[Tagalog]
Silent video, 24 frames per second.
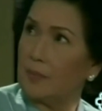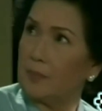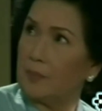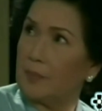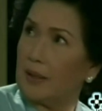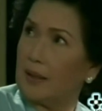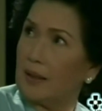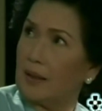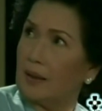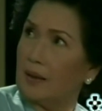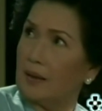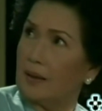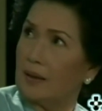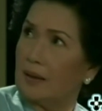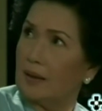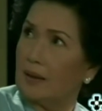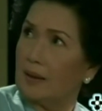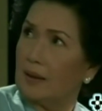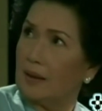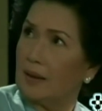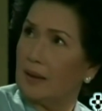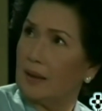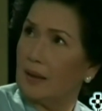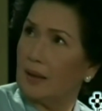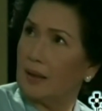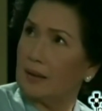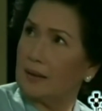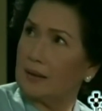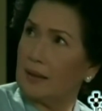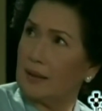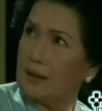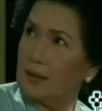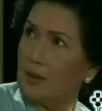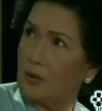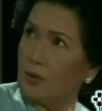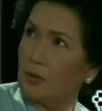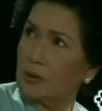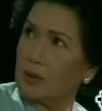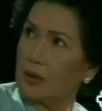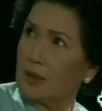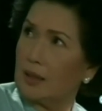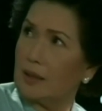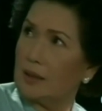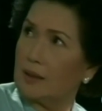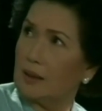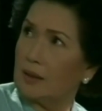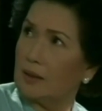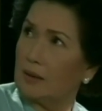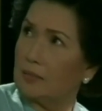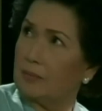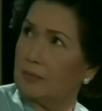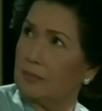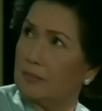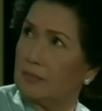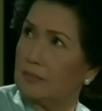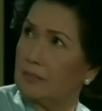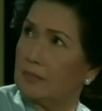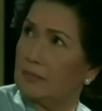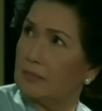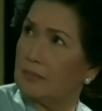Siyempre, ang tingin ko sa kanya,